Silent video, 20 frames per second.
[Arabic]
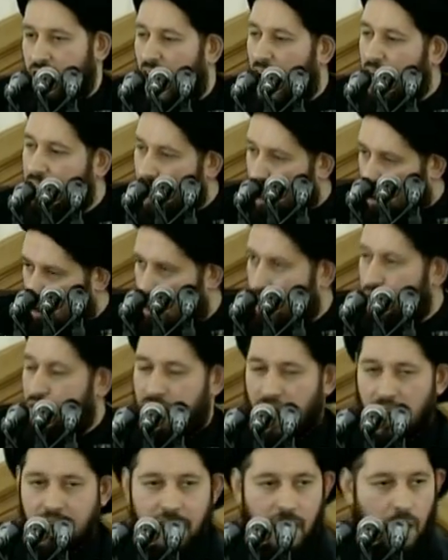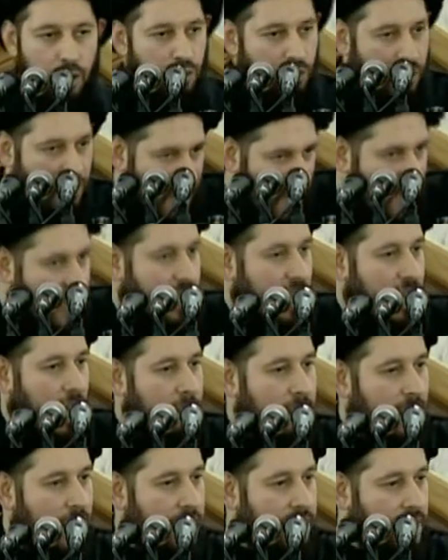هذا عذر أن نقول ذلك
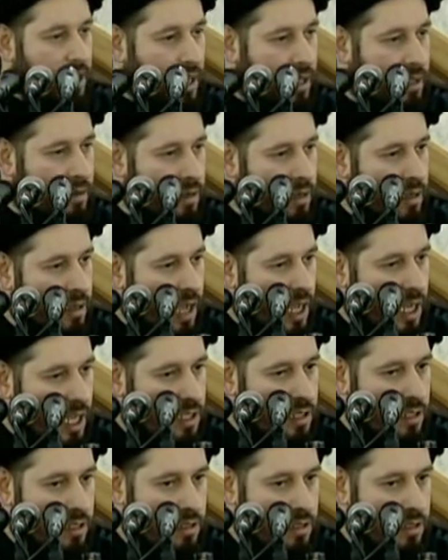العمل أيضا غلط